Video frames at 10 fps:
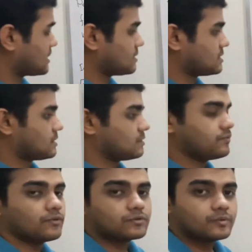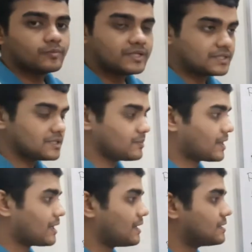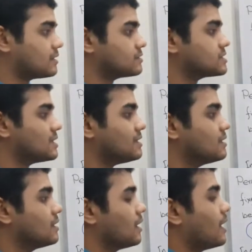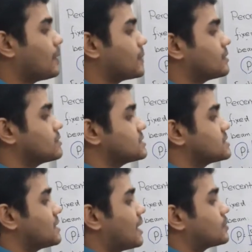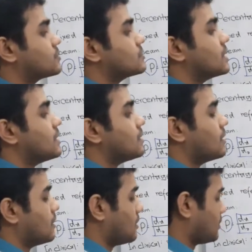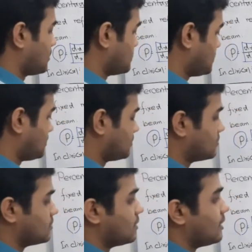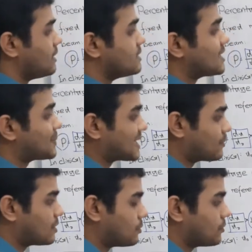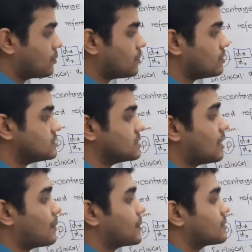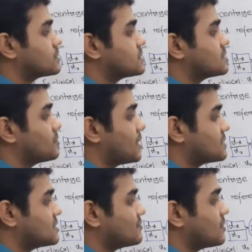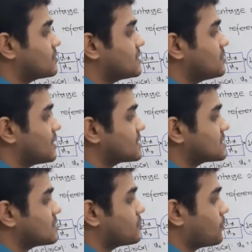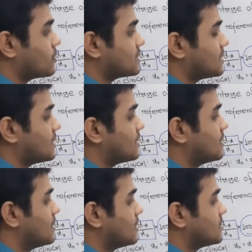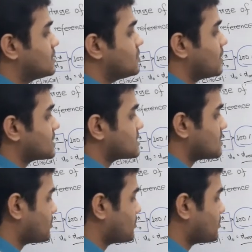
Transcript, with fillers: সাথে সাথে ফোটন পিডিডি বাড়ে এটা হচ্ছে আপনার হচ্ছে যে আপ টু দ্য যে এই হিসাবটা আমরা বলবো যে আপনার হচ্ছে যে ম্যাক্সিমাম ডি ম্যাক্সের পর থেকে ডি ম্যাক্সের